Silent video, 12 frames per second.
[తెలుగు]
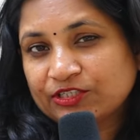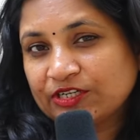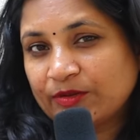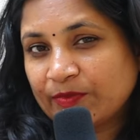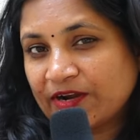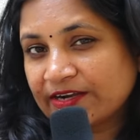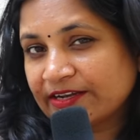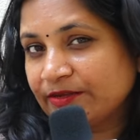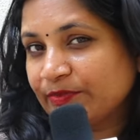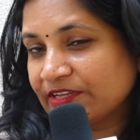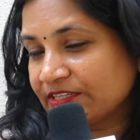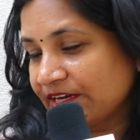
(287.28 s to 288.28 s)
వచ్చిన
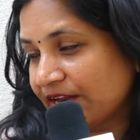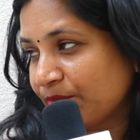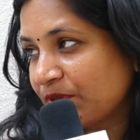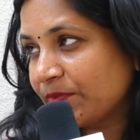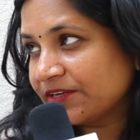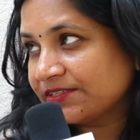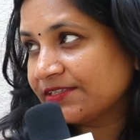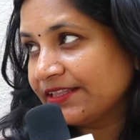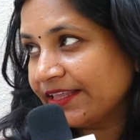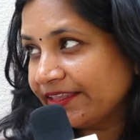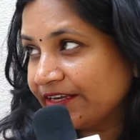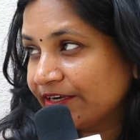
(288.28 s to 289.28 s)
పార్టీని ప్రజలు నమ్మే పరిస్థితి
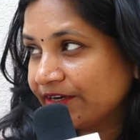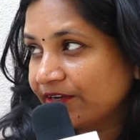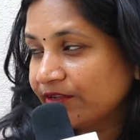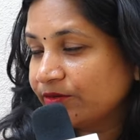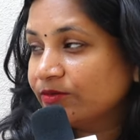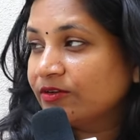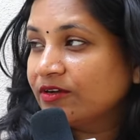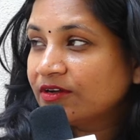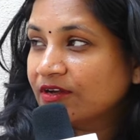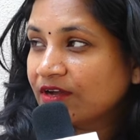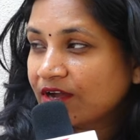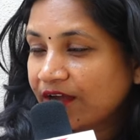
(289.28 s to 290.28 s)
లేదంటున్నారు
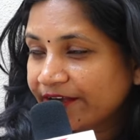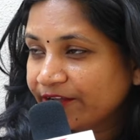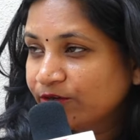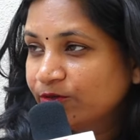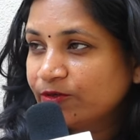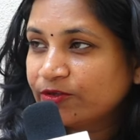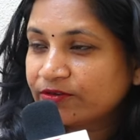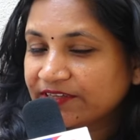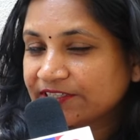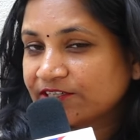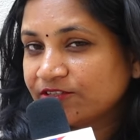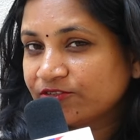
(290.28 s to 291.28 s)
కానీ గుంటూరు
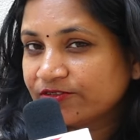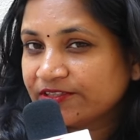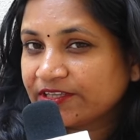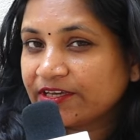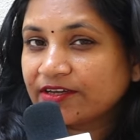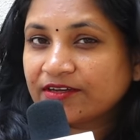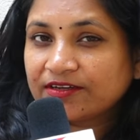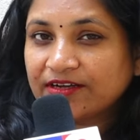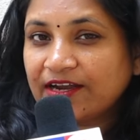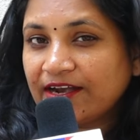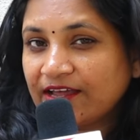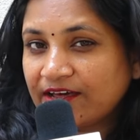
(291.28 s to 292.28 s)
వెస్ట్లో చూస్తే
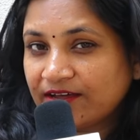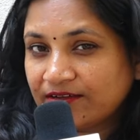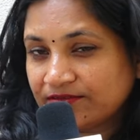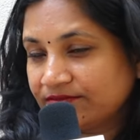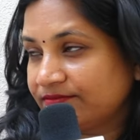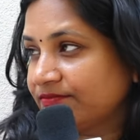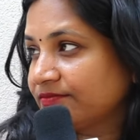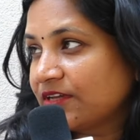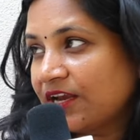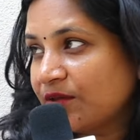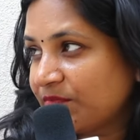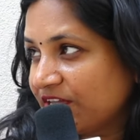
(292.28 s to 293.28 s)
గల్లా
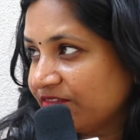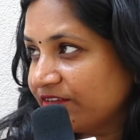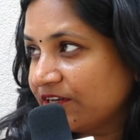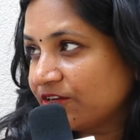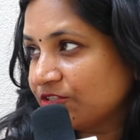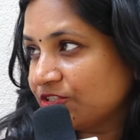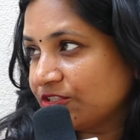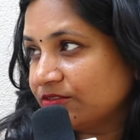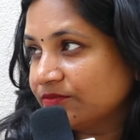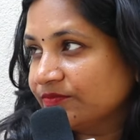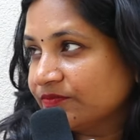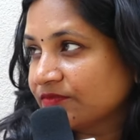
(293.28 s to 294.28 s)
గల్లా మాధవి గారు
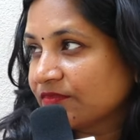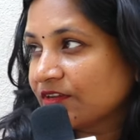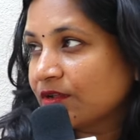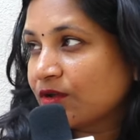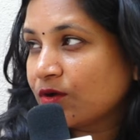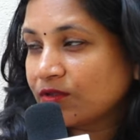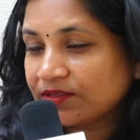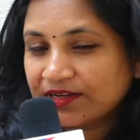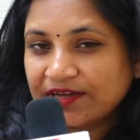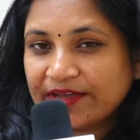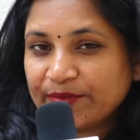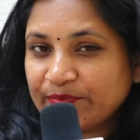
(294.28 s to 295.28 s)
వచ్చారు
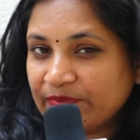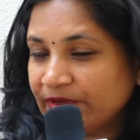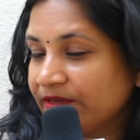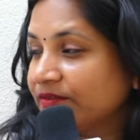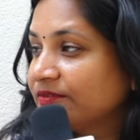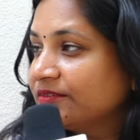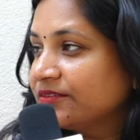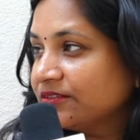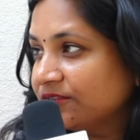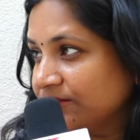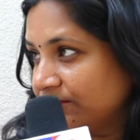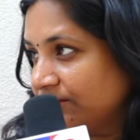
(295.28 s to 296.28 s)
కొత్తగా ఎంపీ
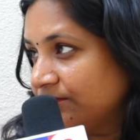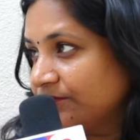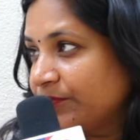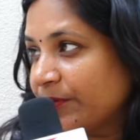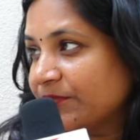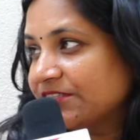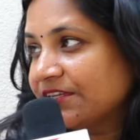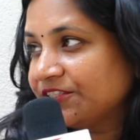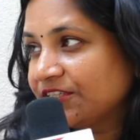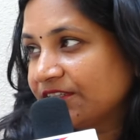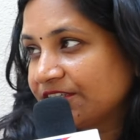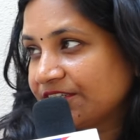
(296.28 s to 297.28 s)
పెమ్మసాని
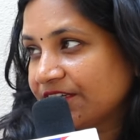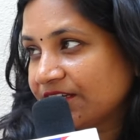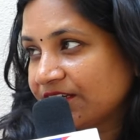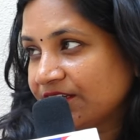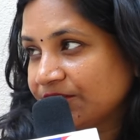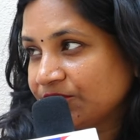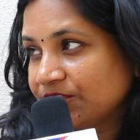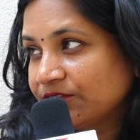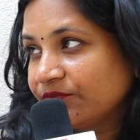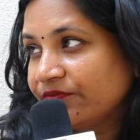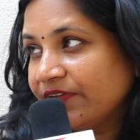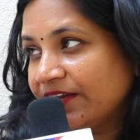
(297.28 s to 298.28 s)
చంద్రశేఖర్ గారు
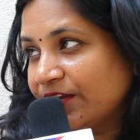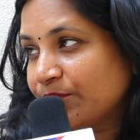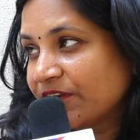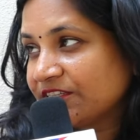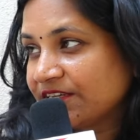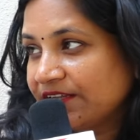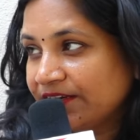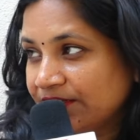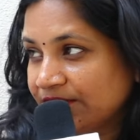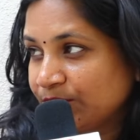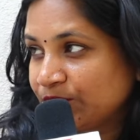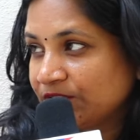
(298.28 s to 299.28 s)
వచ్చారు వీళ్ళని ప్రజలు
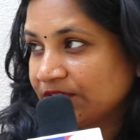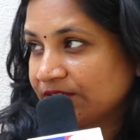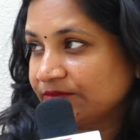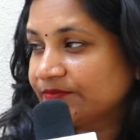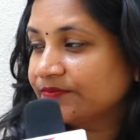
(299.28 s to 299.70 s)
ఎలా నమ్ముతారు